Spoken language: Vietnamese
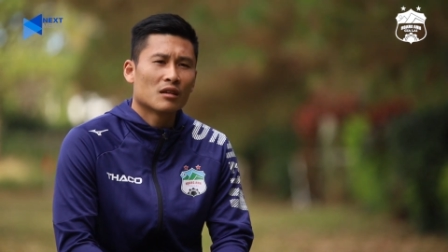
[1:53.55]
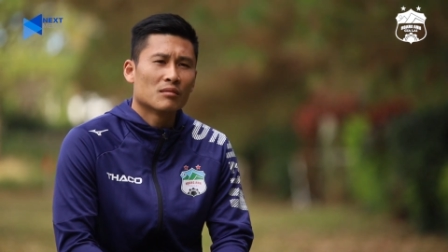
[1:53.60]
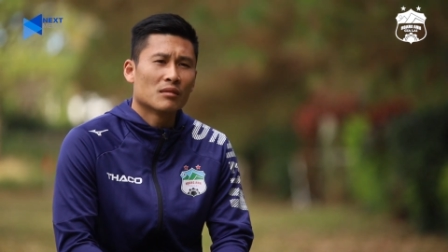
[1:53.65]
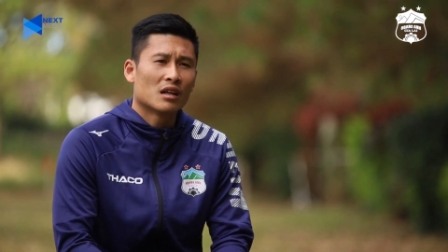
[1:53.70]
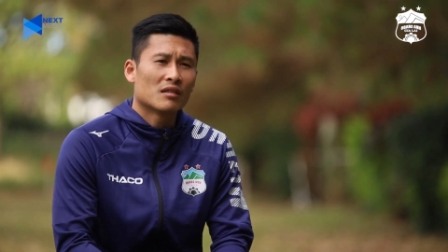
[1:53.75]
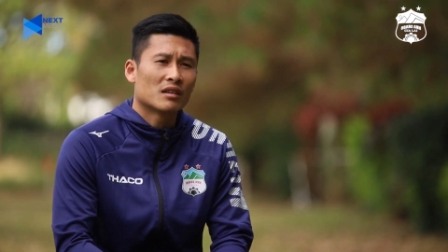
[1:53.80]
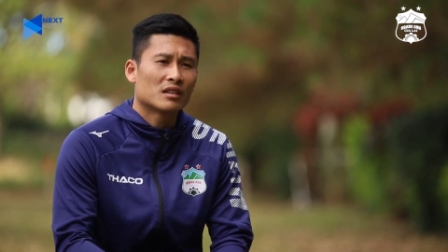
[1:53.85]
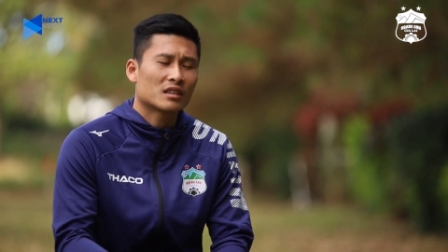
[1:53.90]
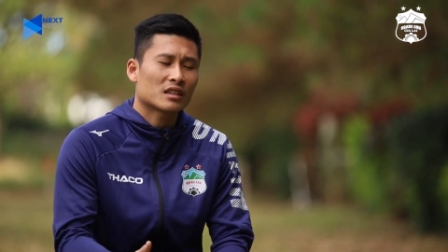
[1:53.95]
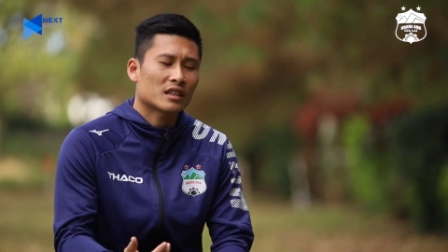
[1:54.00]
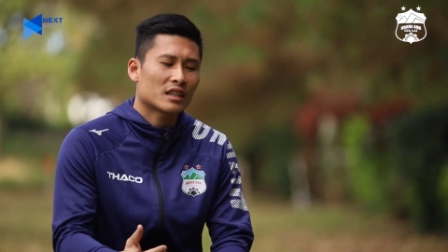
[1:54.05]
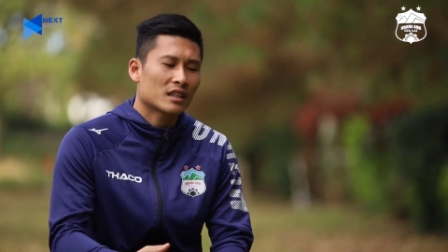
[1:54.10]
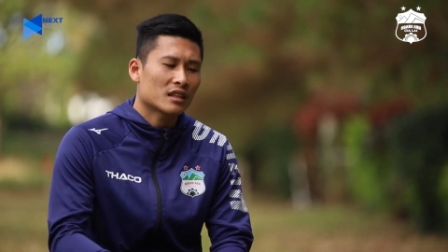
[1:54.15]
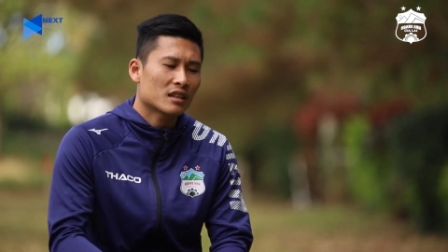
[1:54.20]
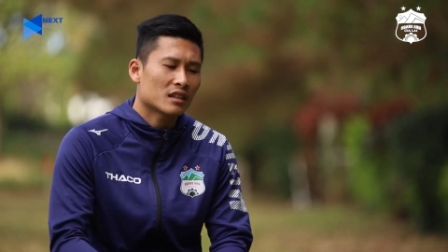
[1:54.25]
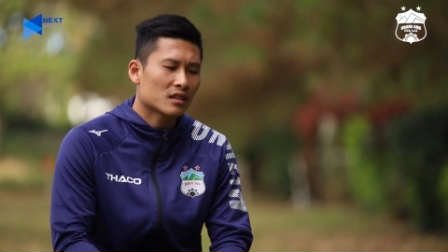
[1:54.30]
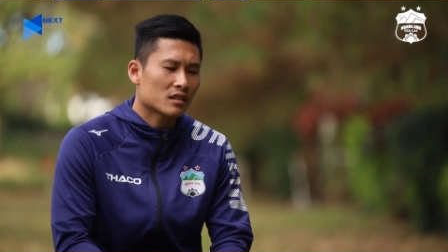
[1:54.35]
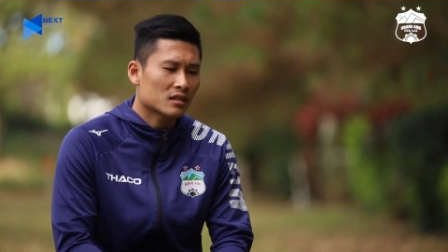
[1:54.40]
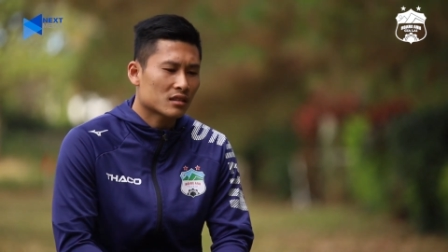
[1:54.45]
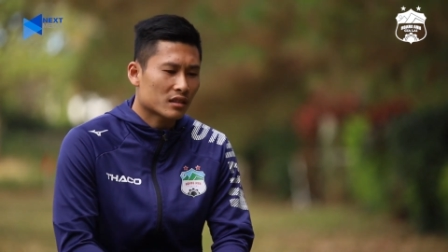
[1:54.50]
lời mời và những
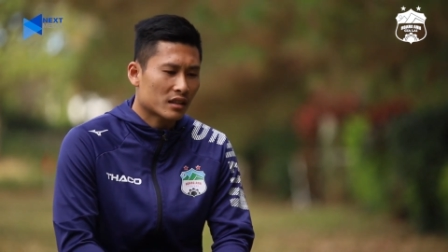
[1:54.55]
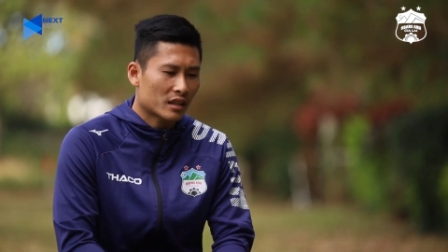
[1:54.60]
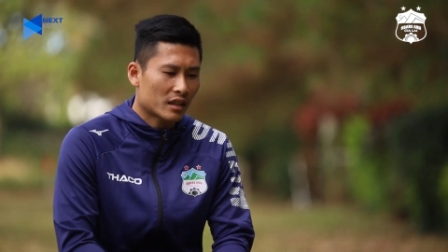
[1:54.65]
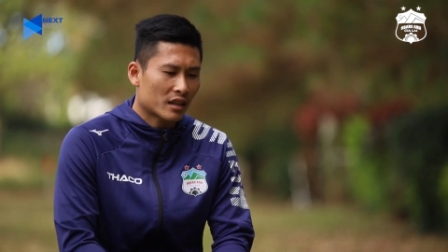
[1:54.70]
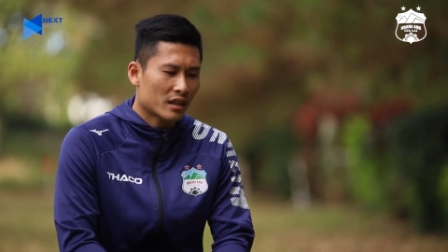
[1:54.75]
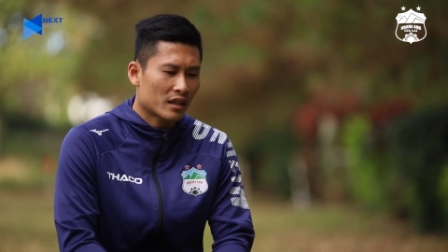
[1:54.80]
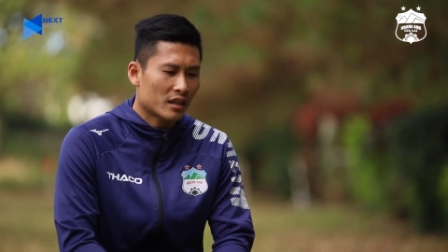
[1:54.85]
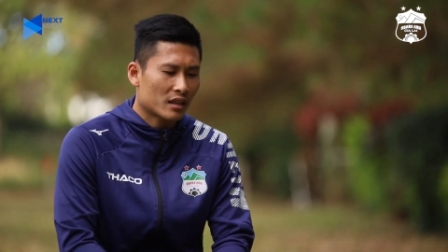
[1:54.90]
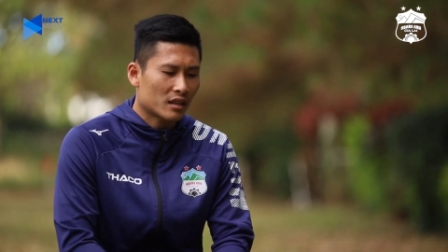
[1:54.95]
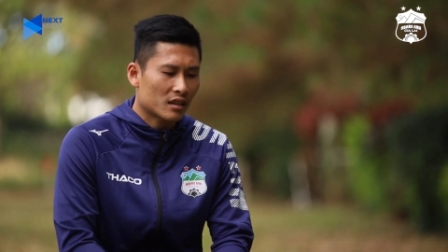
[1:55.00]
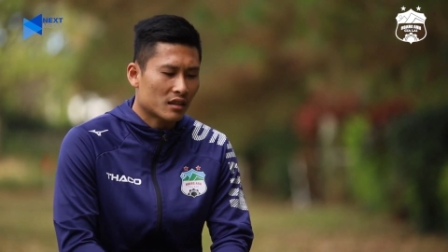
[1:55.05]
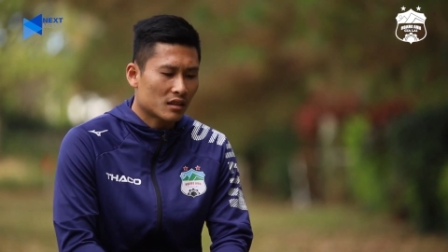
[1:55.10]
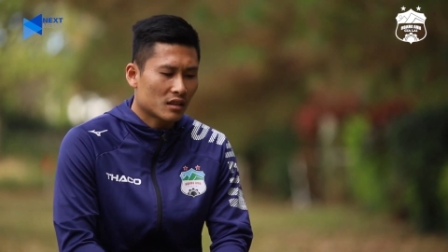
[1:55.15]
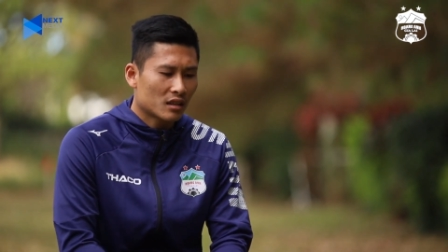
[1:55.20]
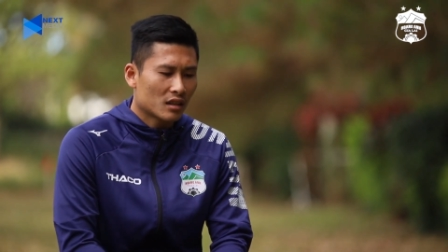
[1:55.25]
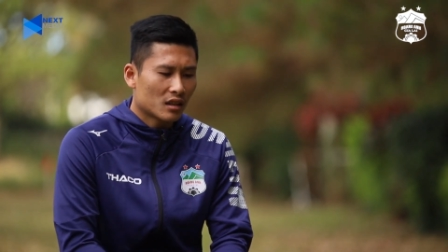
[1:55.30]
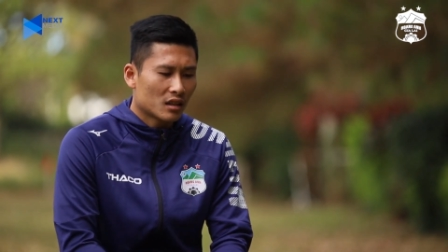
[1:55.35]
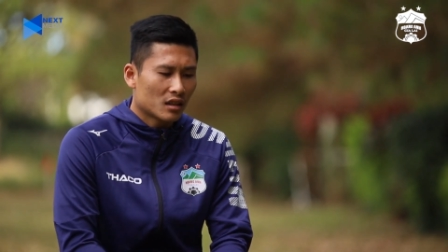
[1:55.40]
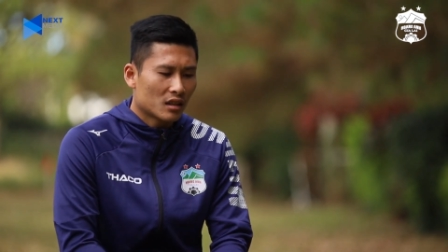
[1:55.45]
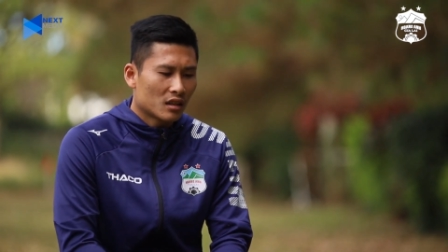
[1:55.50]
cái ờ, cái, cái
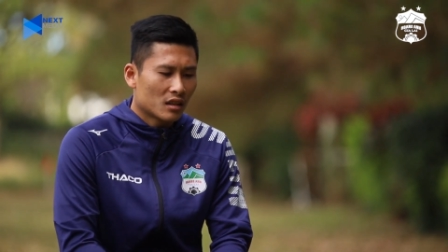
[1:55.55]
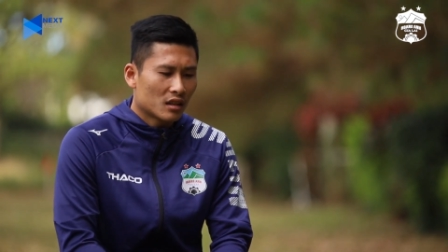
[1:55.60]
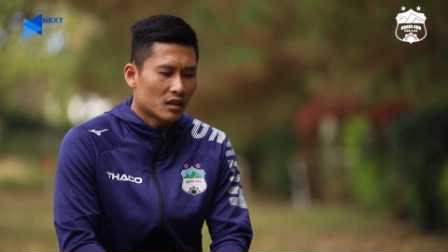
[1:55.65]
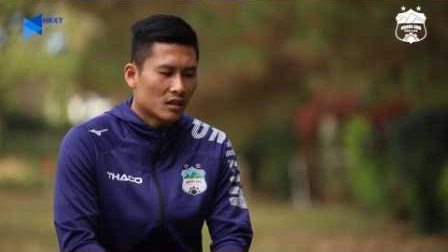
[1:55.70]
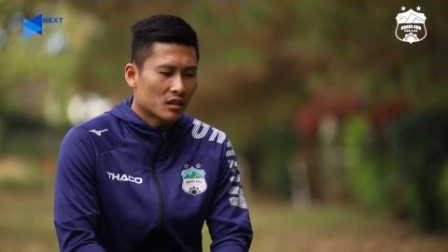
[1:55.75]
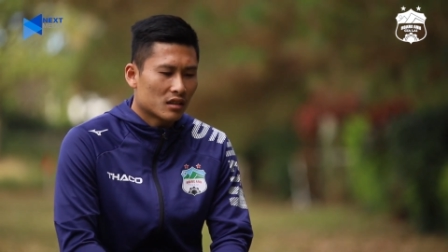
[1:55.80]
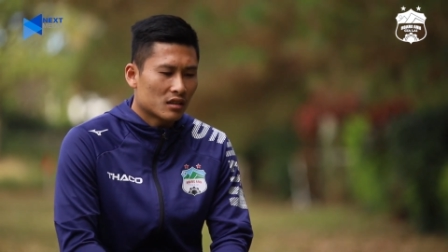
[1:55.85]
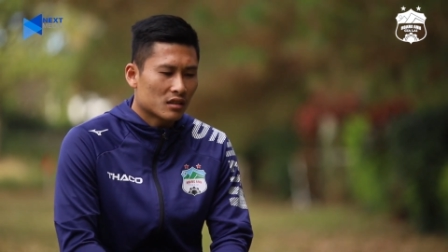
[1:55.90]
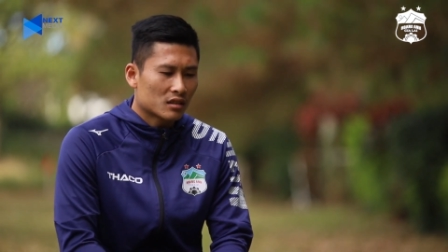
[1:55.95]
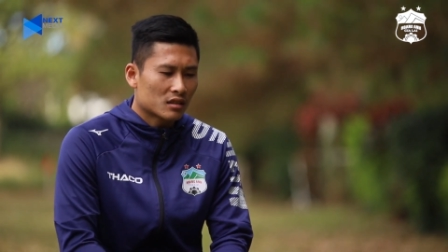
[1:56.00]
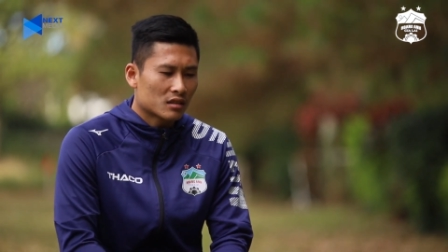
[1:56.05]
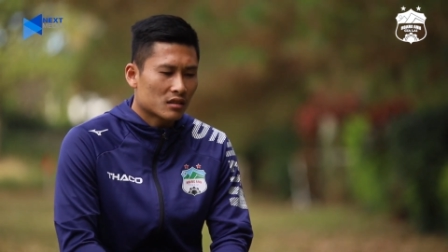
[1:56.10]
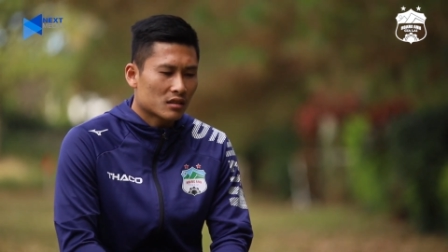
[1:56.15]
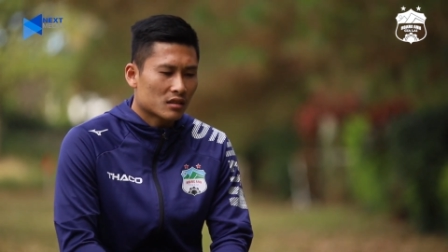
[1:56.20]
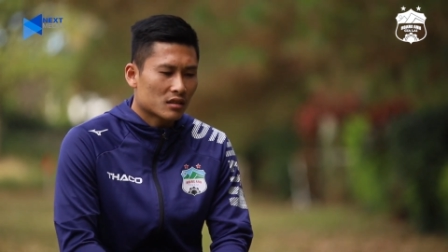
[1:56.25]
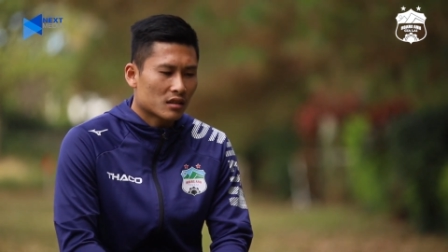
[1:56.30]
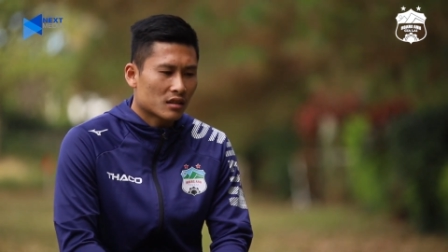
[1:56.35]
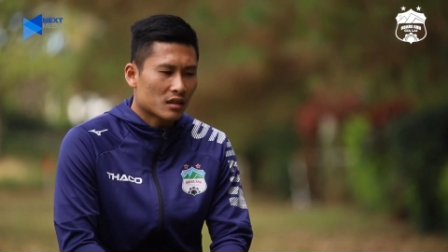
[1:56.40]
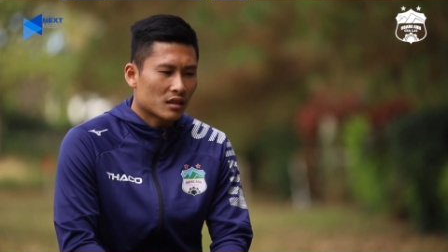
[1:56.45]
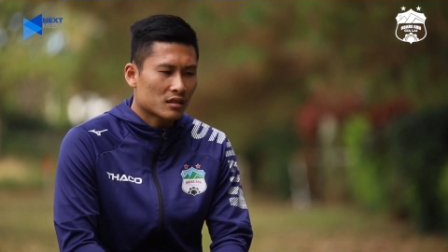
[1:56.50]

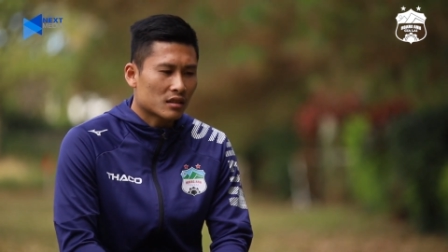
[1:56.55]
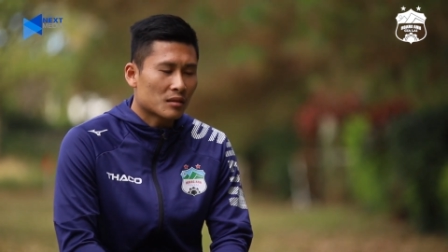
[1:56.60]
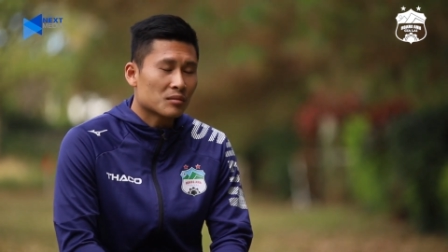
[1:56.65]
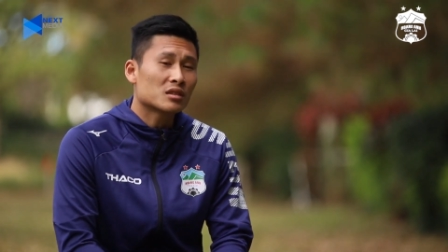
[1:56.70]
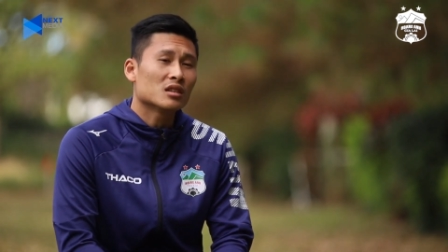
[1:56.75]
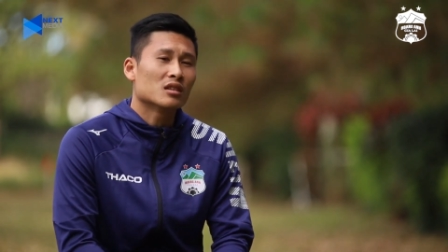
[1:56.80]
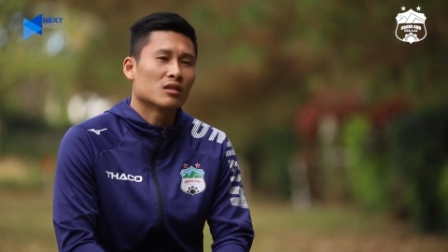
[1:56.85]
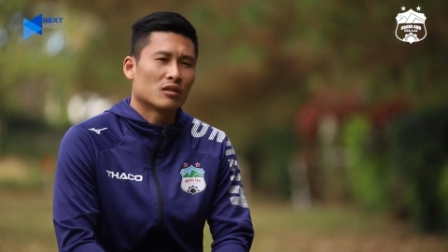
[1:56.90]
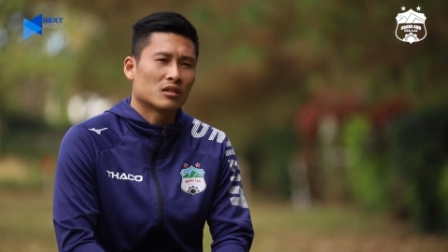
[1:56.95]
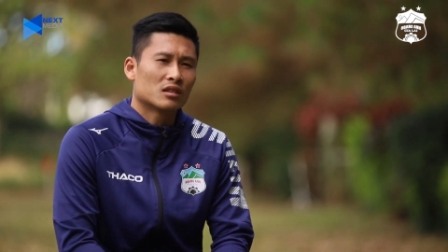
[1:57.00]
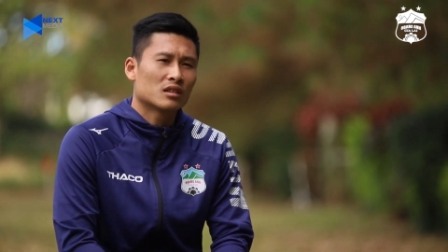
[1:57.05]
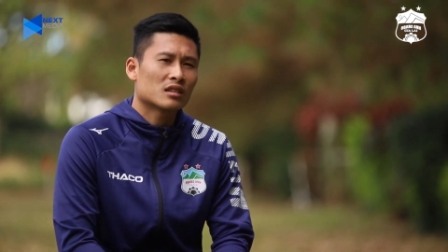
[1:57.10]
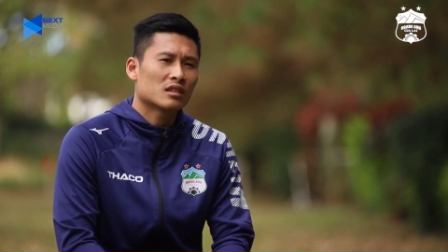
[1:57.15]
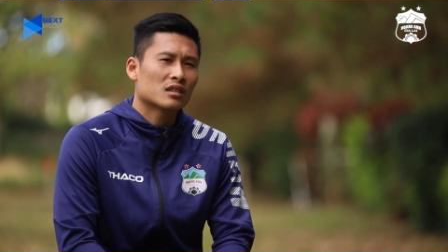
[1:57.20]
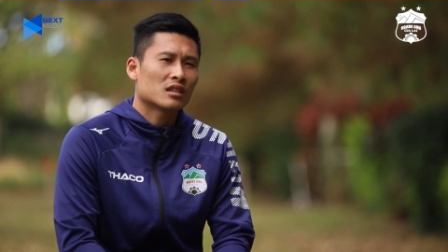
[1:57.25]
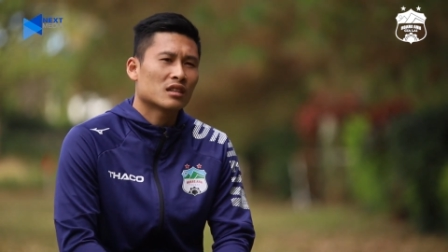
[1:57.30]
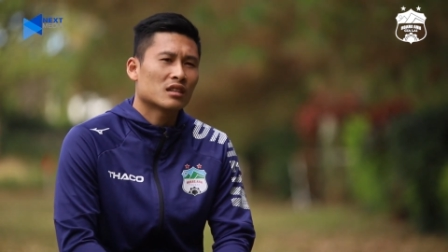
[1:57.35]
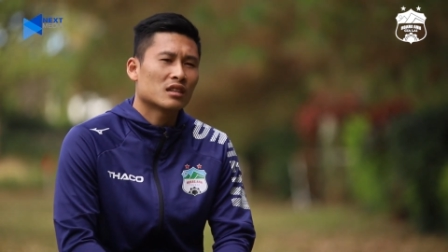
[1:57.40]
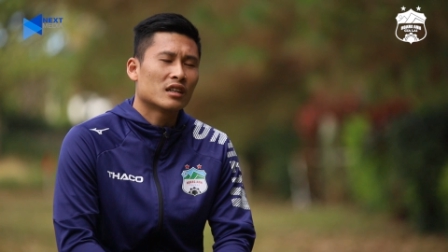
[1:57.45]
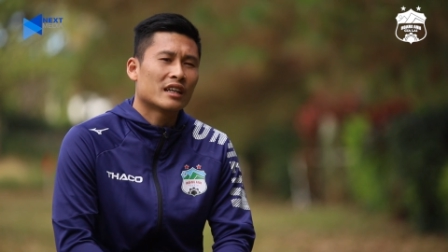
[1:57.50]
cái tâm sự của
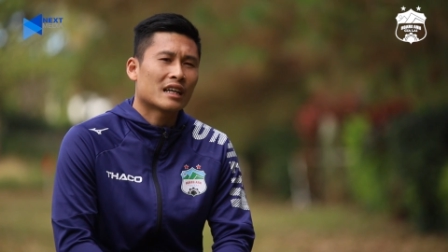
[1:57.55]
những